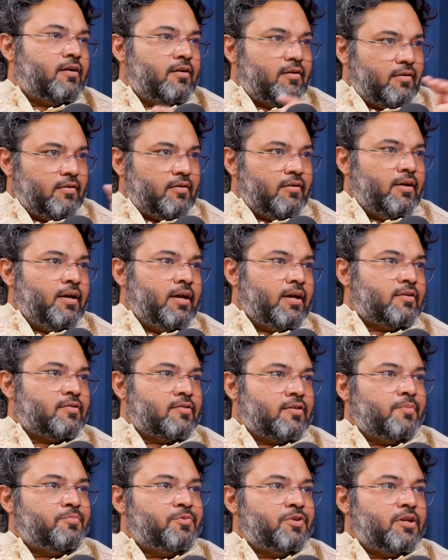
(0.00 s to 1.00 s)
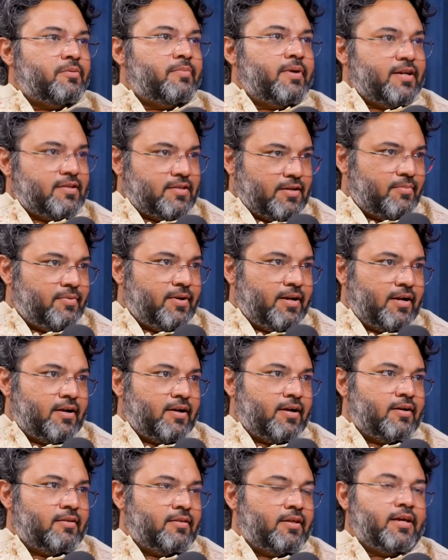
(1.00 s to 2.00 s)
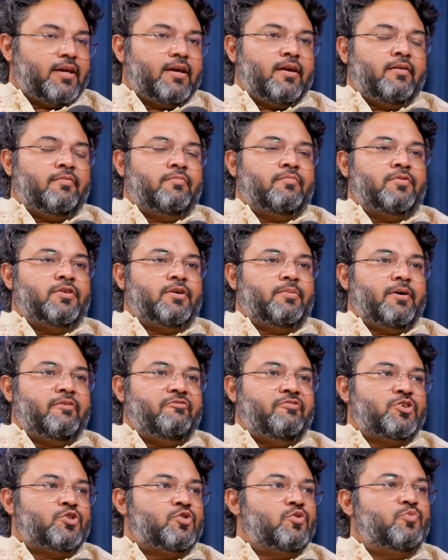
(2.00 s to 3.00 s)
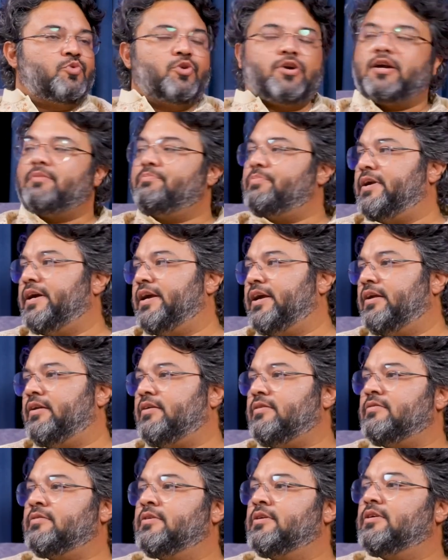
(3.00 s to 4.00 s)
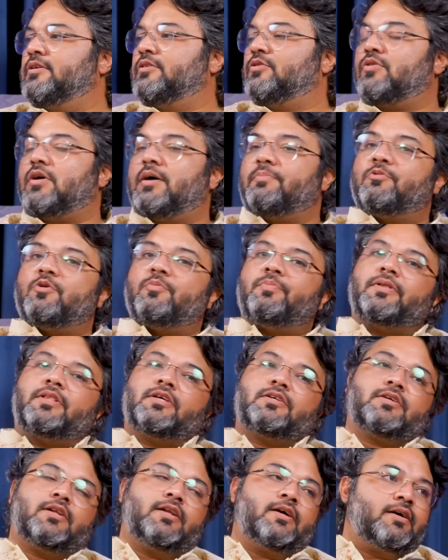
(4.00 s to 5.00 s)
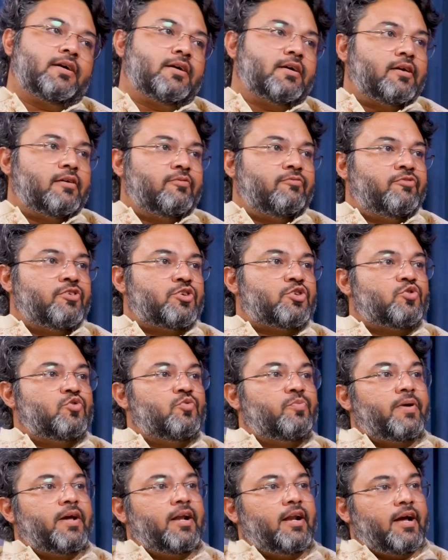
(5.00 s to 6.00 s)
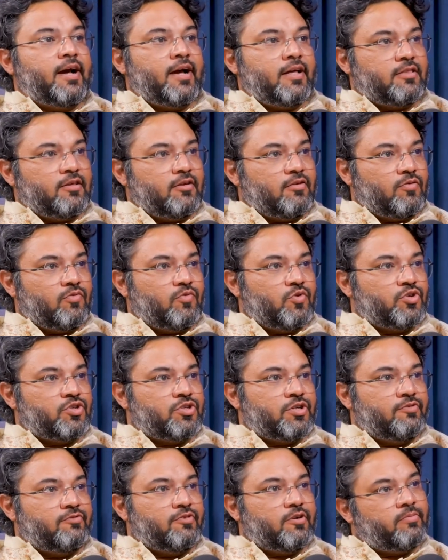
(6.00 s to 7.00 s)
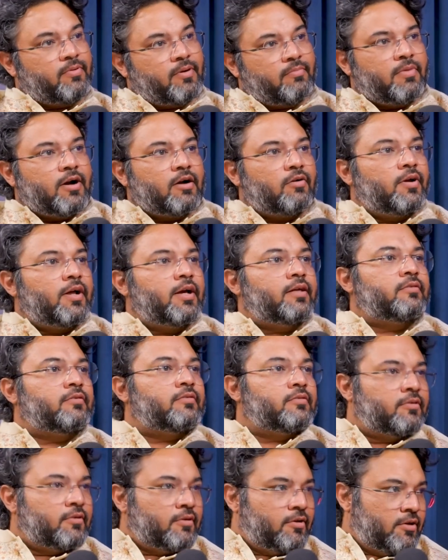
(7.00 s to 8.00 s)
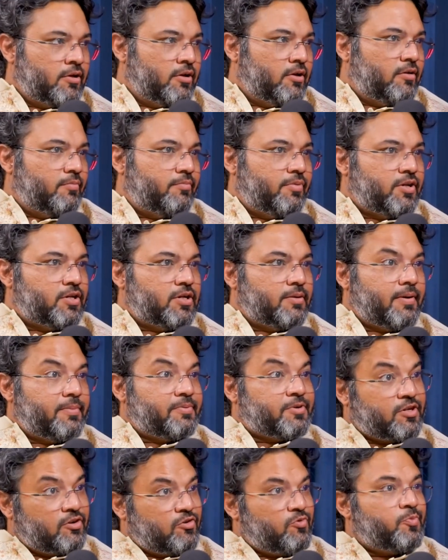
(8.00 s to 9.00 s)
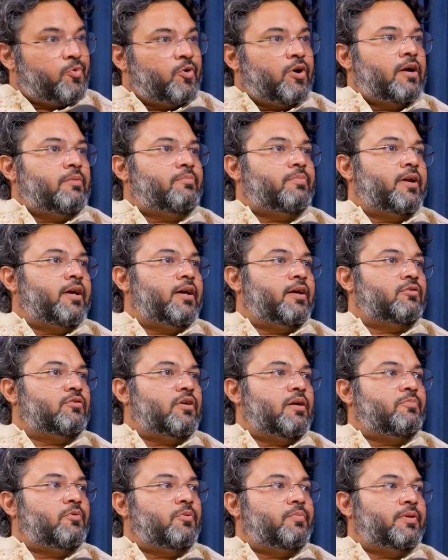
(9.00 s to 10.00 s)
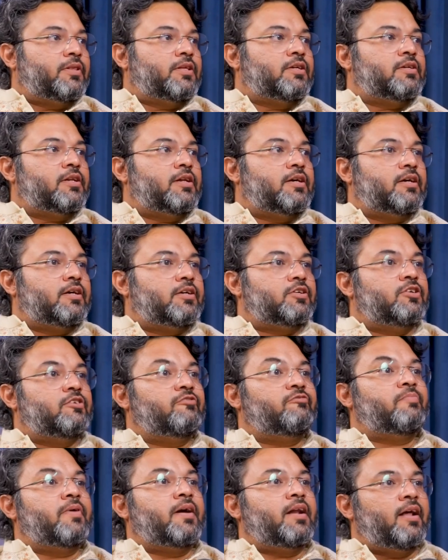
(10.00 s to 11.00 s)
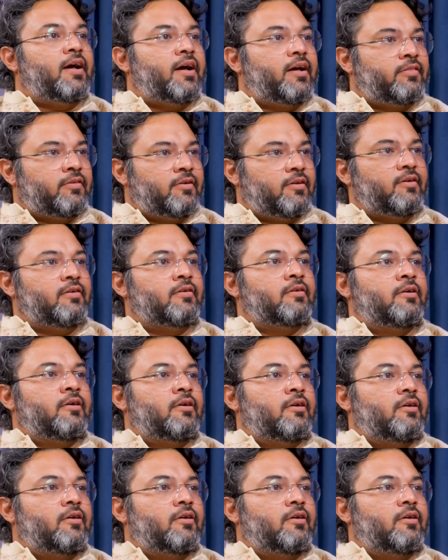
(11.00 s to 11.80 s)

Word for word: एक एक स्क्रिप्चर में ऐसा भी लिखा है देखिए जब आप विष्णु पुराण पढ़ेंगे ना तो आपको पता चलेगा कि विष्णु पहले आए थे और वो शिव और ब्रह्मा को लाए थे फिर जब आप शिव पुराण पढ़ेंगे तो आपको पता चलेगा कि शिव पहले आए थे